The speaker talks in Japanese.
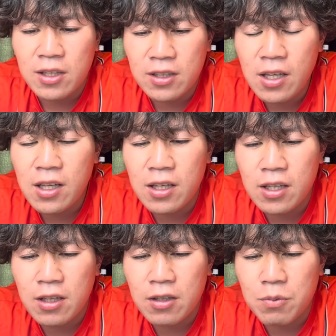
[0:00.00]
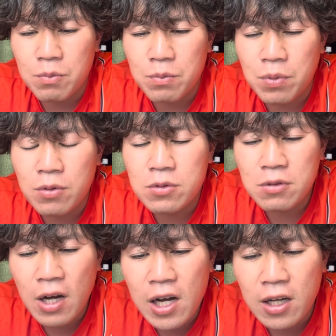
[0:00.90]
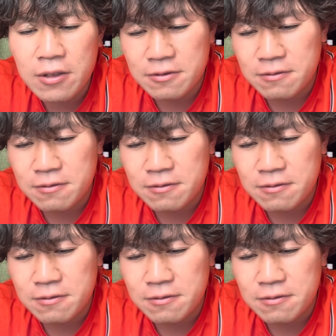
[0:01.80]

で、僕は、